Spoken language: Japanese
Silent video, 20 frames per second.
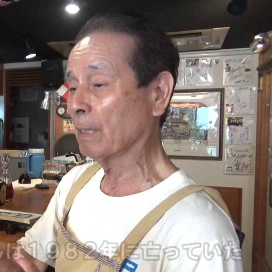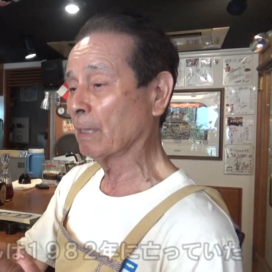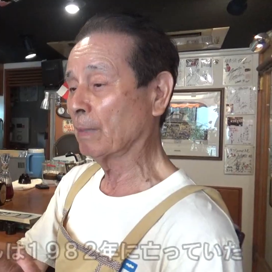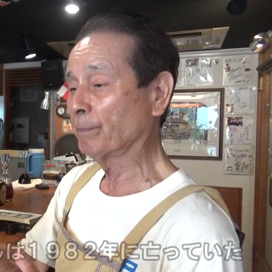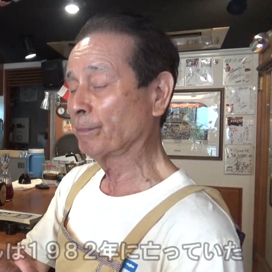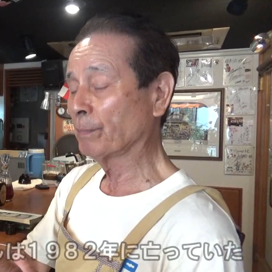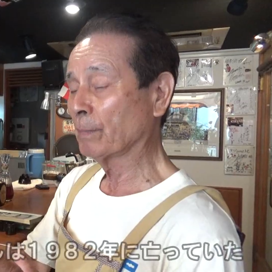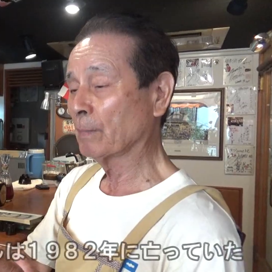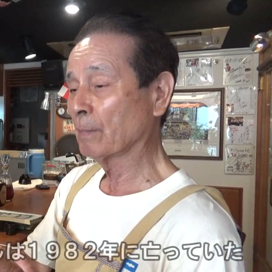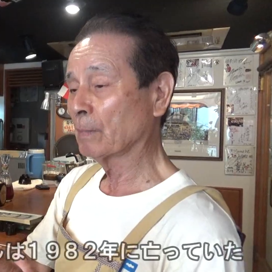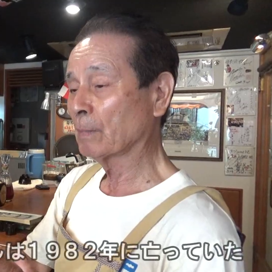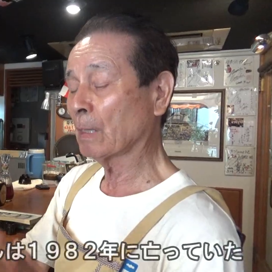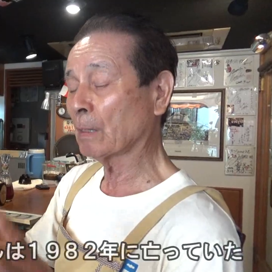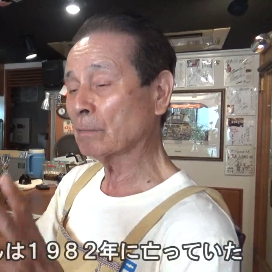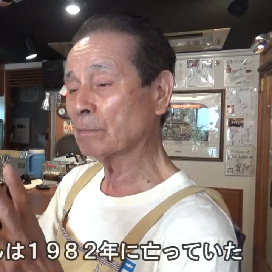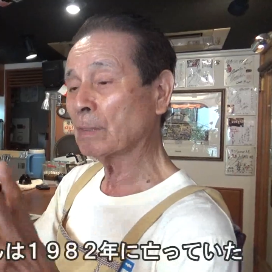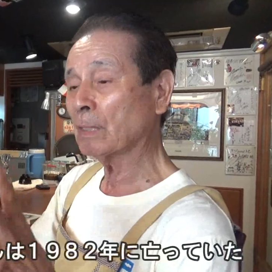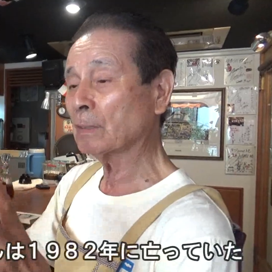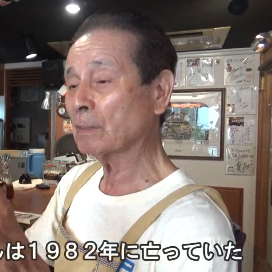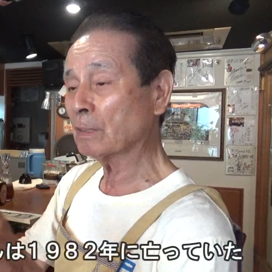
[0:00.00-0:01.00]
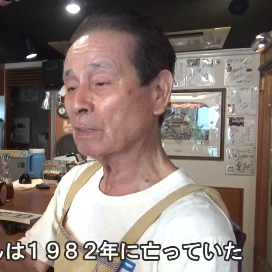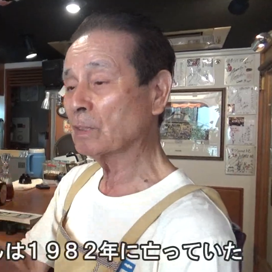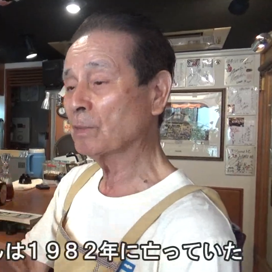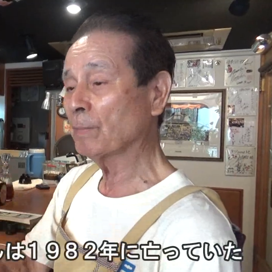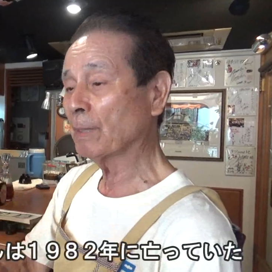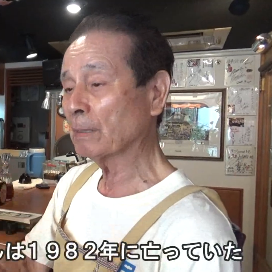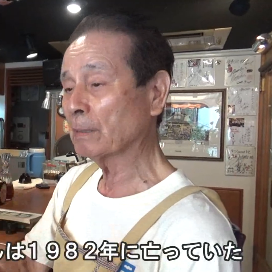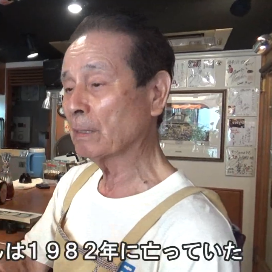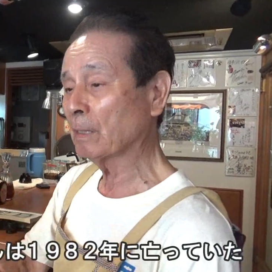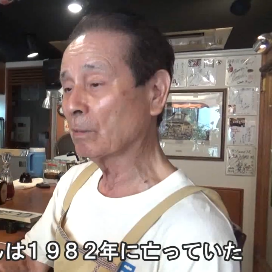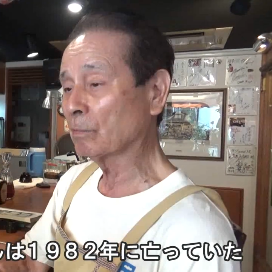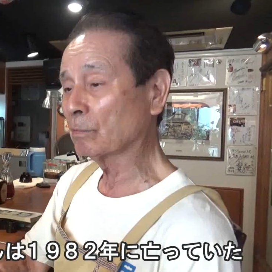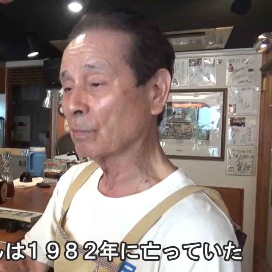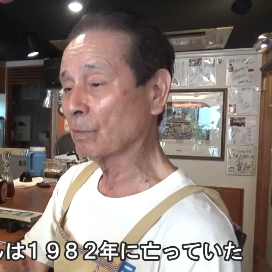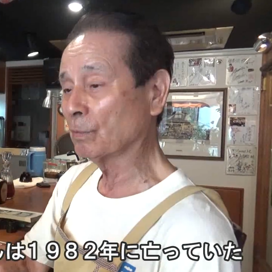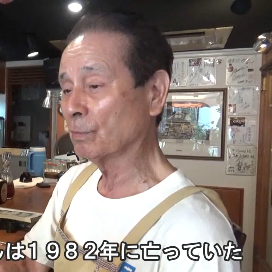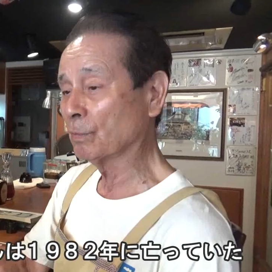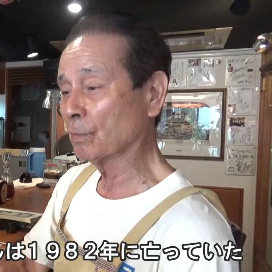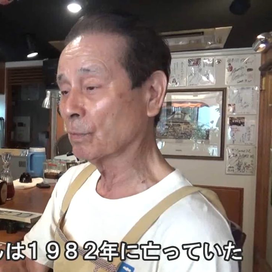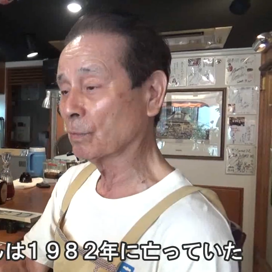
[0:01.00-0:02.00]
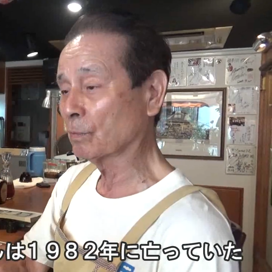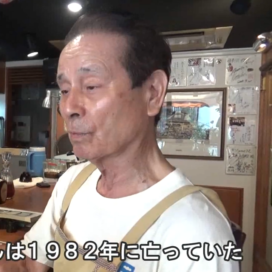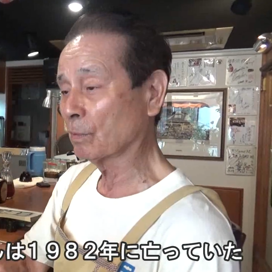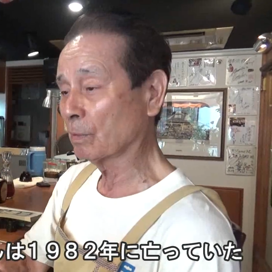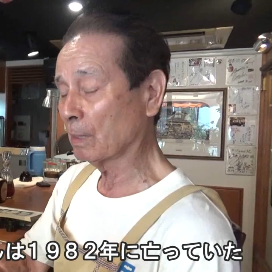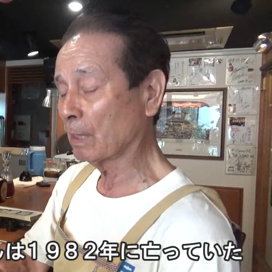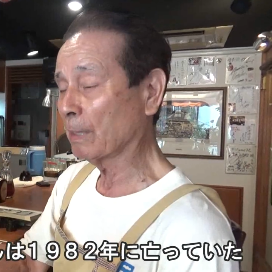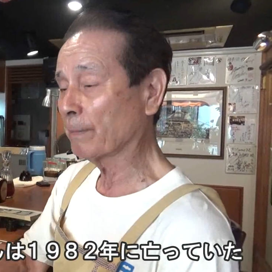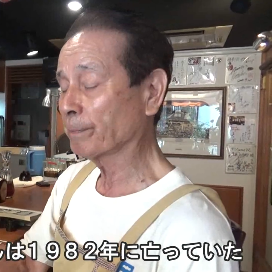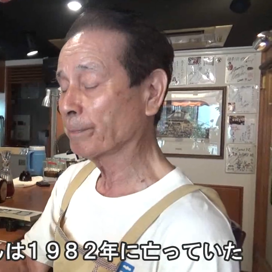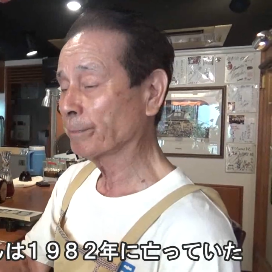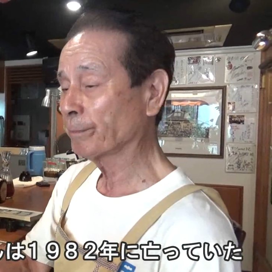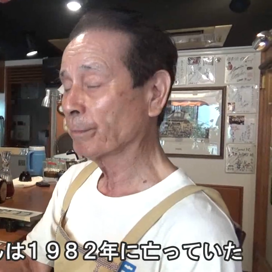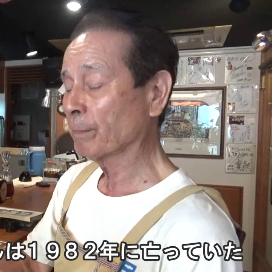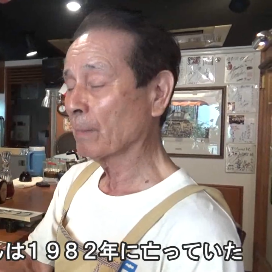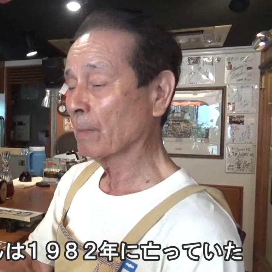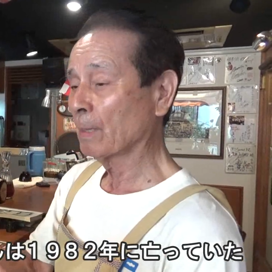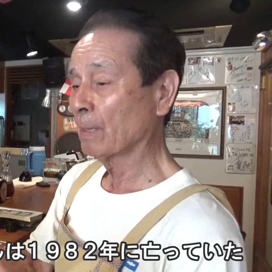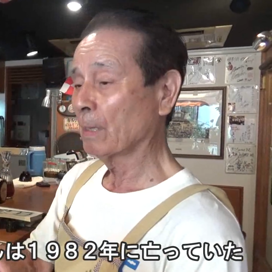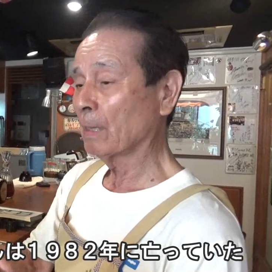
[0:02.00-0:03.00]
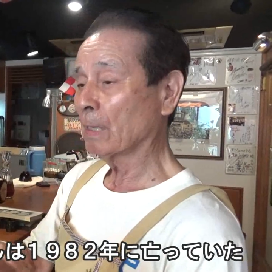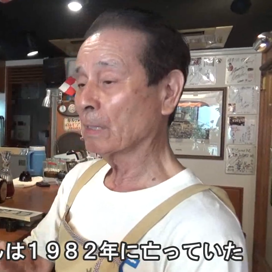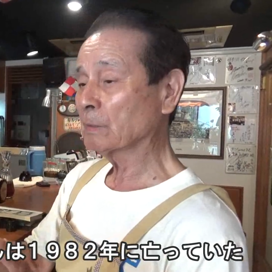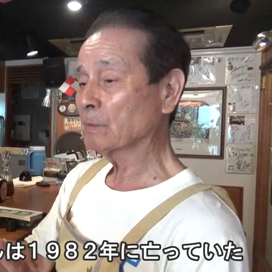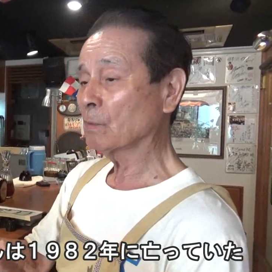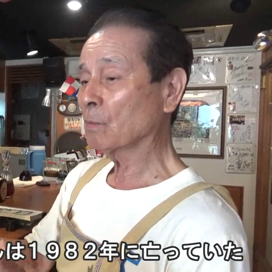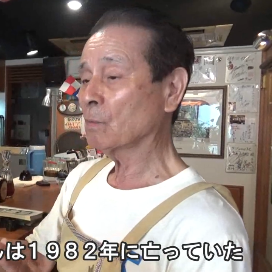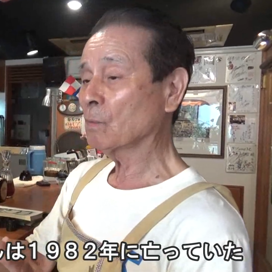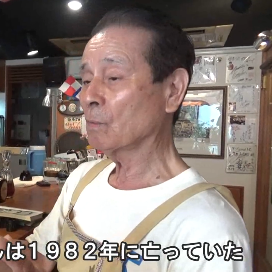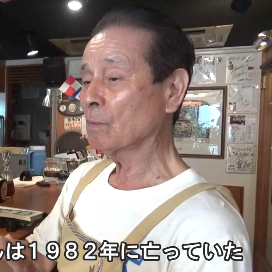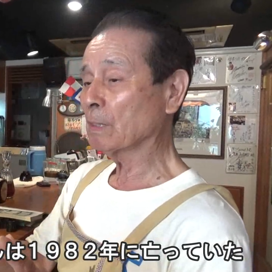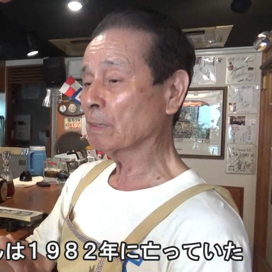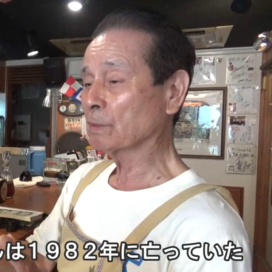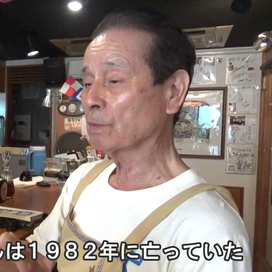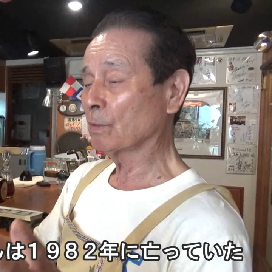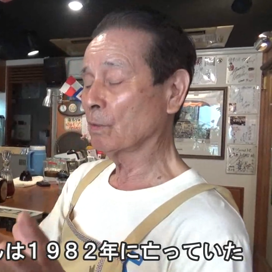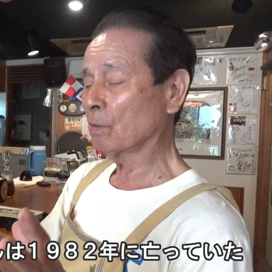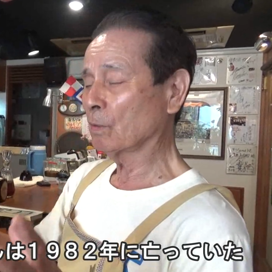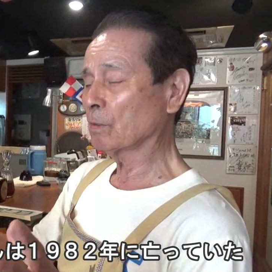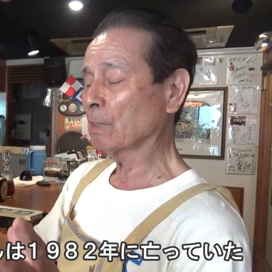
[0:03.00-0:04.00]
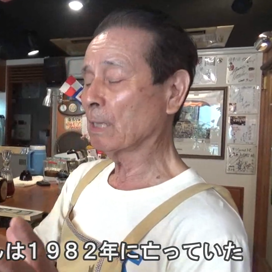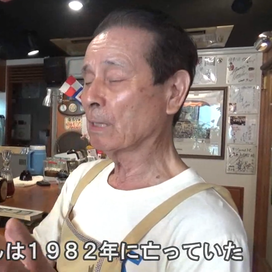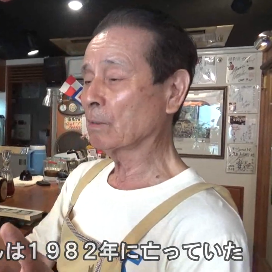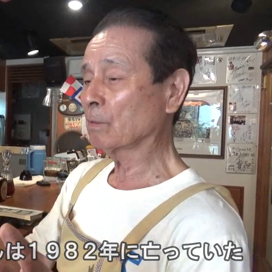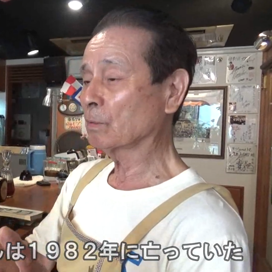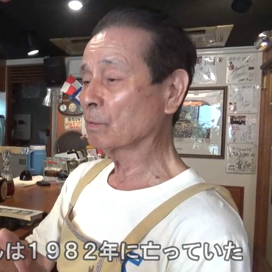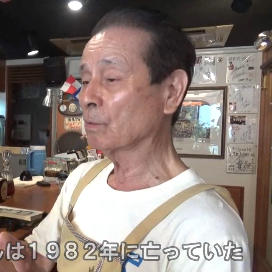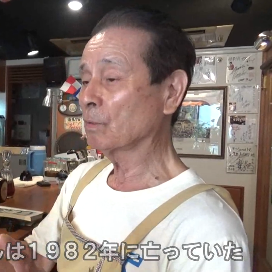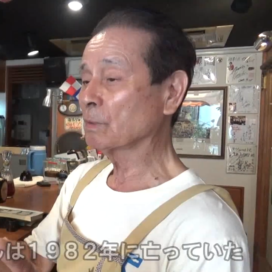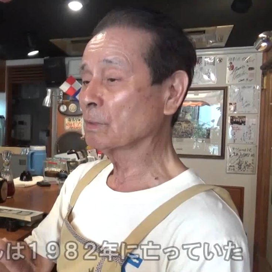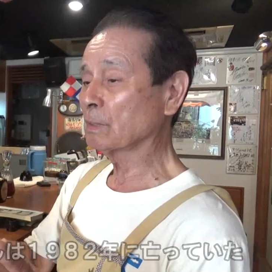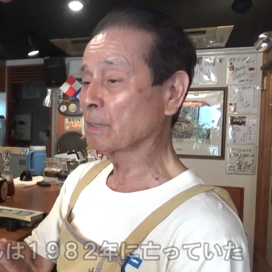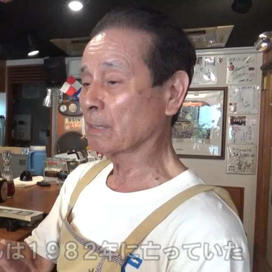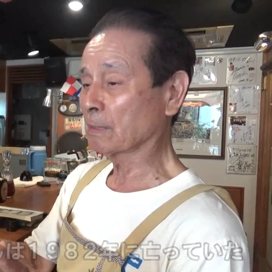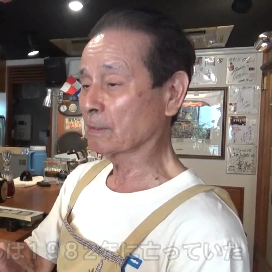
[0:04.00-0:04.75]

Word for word: は亡くなってしまってるということであそこはちょうどあの当時